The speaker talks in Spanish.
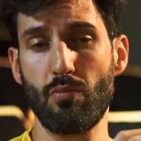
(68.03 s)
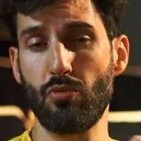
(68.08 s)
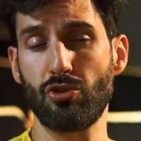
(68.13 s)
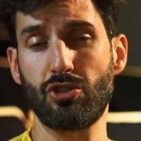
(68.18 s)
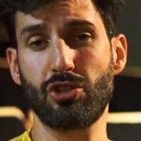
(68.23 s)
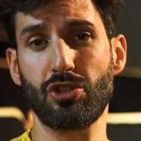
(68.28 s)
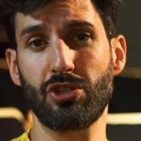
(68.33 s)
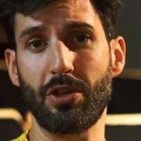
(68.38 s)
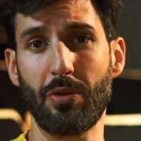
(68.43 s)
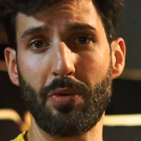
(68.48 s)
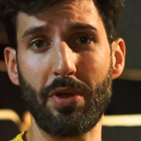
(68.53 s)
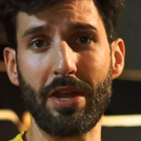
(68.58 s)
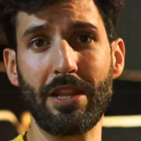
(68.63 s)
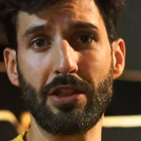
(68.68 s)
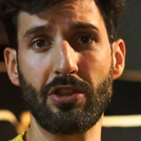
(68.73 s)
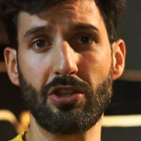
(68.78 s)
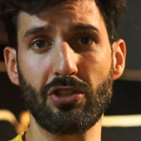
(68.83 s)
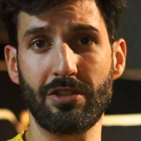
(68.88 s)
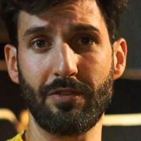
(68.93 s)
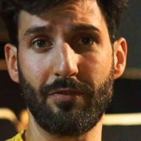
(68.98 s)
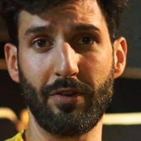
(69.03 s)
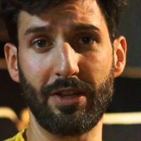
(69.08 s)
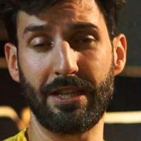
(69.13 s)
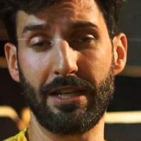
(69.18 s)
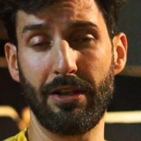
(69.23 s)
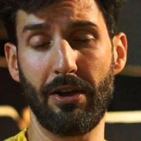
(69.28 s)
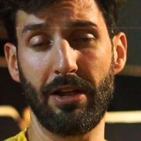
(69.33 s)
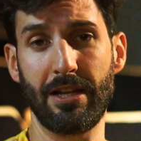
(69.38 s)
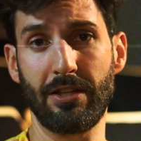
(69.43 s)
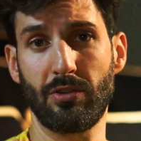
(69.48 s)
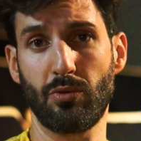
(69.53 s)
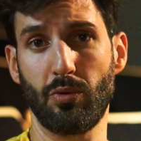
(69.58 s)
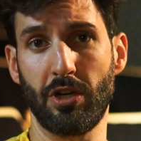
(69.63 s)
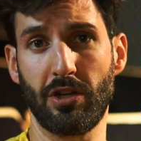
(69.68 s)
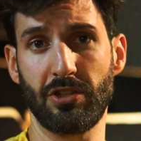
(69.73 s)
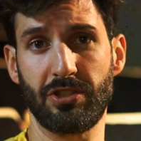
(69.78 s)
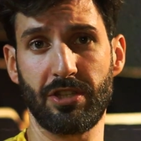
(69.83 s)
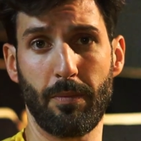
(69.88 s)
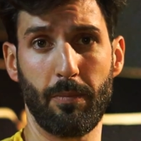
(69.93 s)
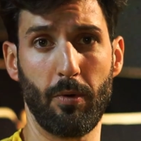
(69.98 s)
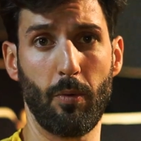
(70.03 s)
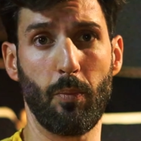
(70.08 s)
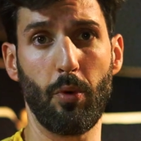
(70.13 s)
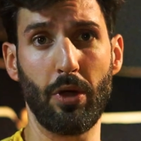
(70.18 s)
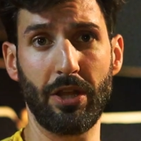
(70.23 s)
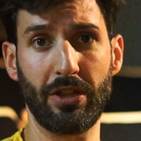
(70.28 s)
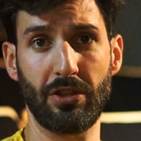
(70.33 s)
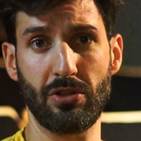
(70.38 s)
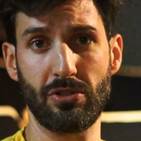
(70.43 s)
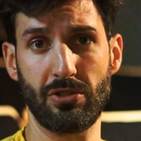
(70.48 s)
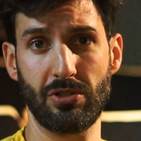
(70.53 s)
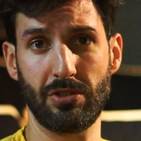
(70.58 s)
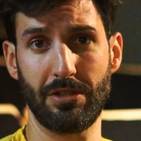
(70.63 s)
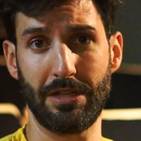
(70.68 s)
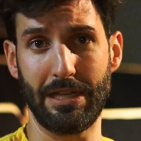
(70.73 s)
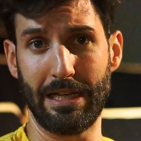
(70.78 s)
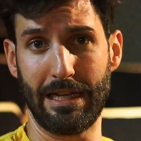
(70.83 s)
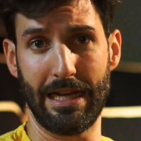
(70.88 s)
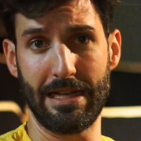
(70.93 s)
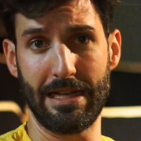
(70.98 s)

muchos eventos y festivales tuvieron que ser pospuestos y